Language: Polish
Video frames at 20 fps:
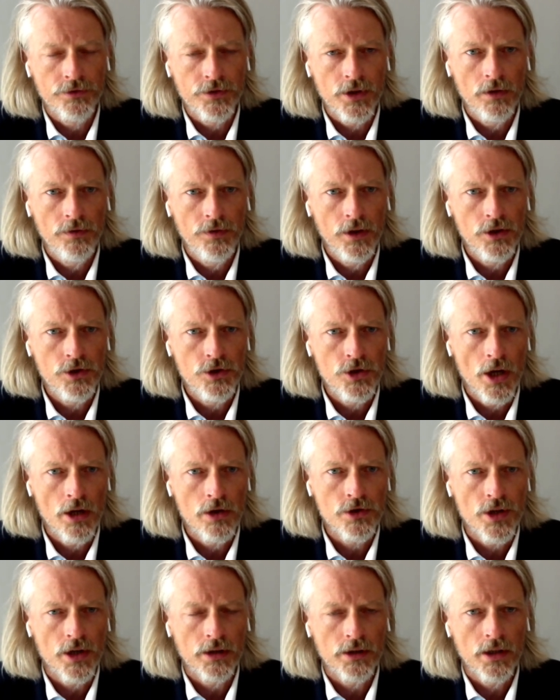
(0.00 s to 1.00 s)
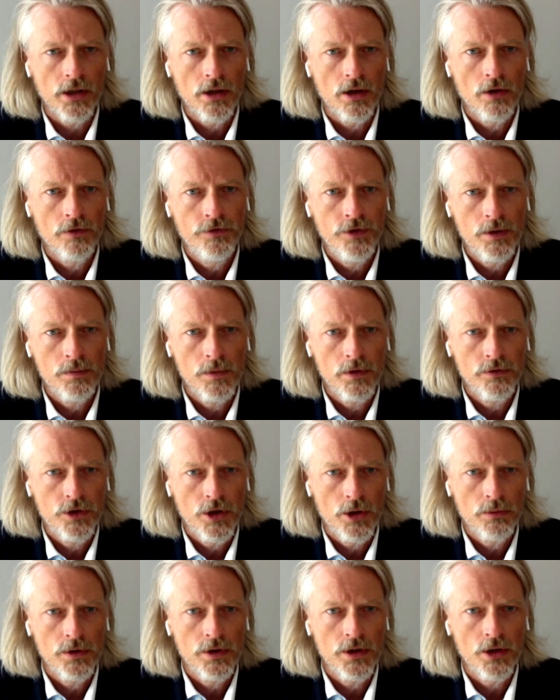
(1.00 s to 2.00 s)
W tej chwili ciężar tego firmy
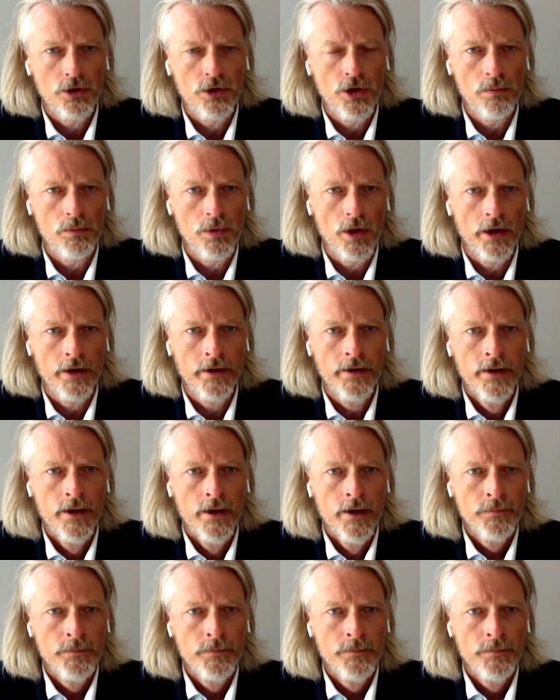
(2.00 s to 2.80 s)
wzięły na siebie.